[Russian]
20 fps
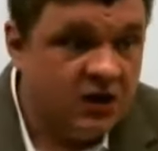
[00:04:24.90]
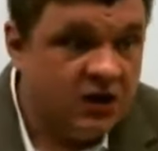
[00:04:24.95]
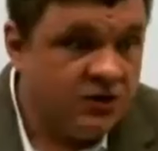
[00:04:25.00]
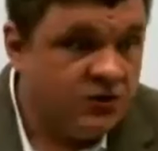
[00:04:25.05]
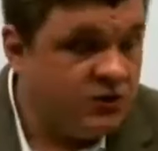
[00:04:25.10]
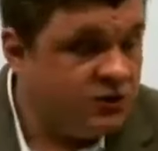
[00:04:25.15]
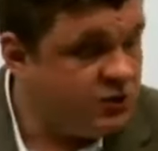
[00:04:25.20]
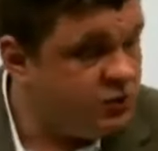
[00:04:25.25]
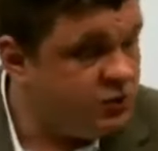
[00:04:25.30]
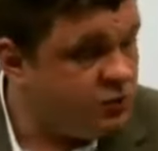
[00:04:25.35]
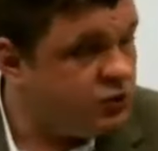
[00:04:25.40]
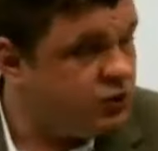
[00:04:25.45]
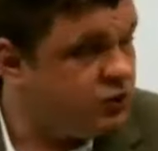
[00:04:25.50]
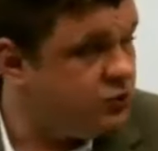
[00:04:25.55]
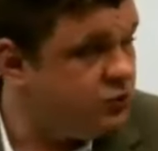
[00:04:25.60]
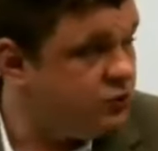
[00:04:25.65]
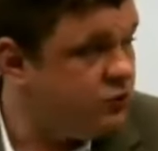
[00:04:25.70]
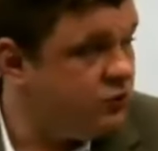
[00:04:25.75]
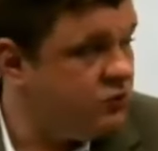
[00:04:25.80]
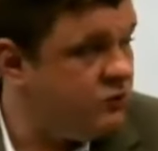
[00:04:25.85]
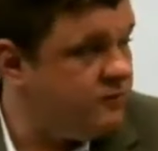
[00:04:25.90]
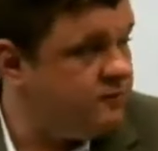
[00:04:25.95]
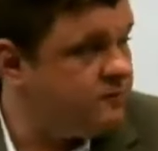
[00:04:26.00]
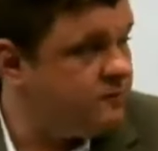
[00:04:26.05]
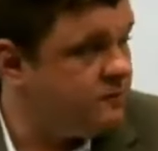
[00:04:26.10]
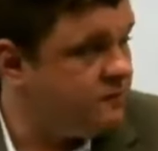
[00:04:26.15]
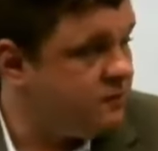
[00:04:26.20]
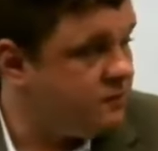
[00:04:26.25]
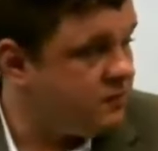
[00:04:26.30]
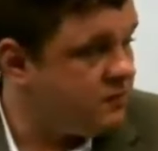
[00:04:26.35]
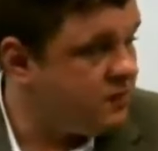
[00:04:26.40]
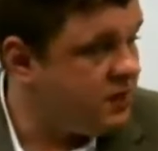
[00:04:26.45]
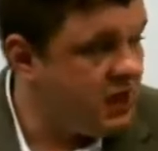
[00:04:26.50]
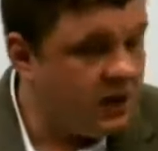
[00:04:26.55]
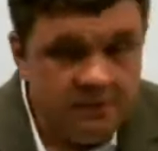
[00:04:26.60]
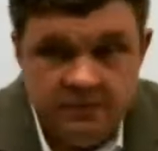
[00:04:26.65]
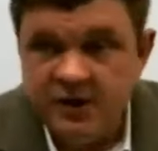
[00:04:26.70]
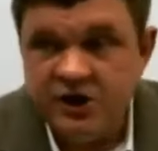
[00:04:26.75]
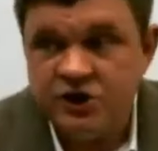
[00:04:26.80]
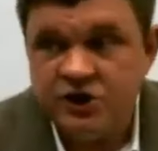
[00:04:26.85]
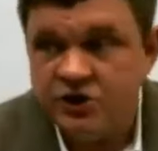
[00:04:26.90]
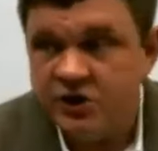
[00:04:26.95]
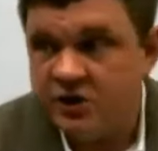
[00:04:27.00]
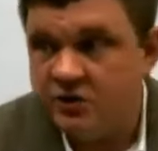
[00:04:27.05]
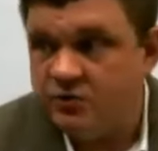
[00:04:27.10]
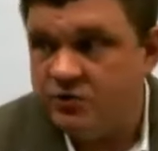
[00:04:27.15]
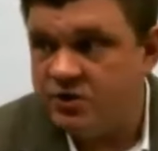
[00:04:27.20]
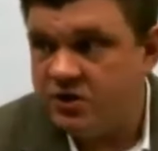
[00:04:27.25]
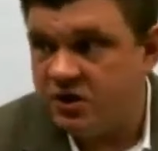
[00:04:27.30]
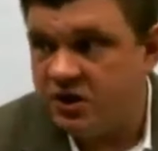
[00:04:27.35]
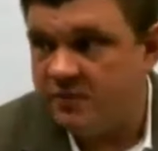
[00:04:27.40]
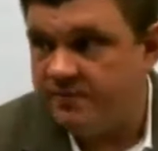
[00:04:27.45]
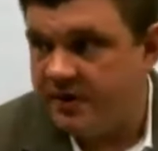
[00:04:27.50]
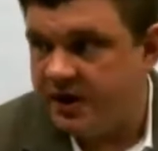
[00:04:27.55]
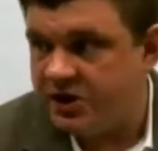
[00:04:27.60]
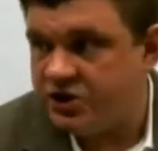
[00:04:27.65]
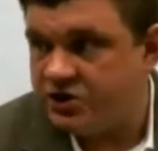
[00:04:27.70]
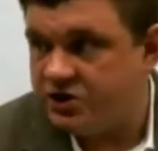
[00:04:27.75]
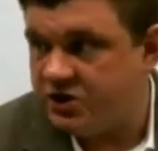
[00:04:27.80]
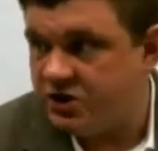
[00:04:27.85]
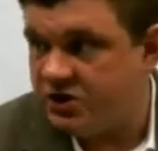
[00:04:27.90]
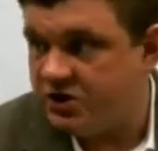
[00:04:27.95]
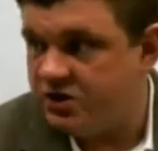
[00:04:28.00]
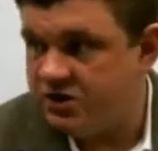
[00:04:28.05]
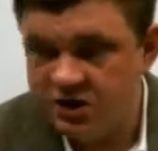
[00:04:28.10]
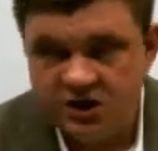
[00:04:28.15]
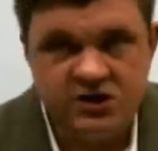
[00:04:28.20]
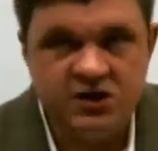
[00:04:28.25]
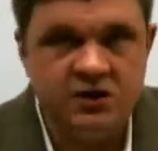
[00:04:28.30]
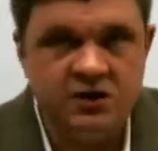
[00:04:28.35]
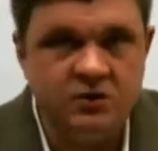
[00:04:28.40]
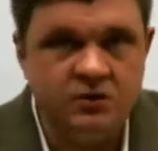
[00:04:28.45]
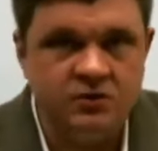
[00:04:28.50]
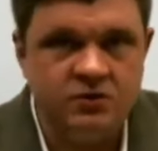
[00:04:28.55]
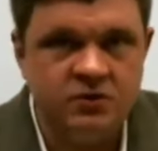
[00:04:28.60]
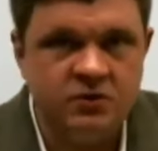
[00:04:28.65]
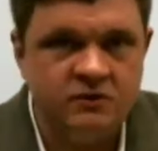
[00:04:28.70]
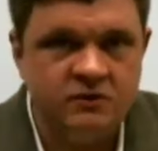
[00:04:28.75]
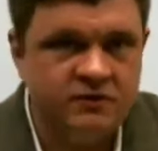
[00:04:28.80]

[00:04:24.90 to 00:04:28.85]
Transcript: То есть то, что обычные люди, опять же, не делают.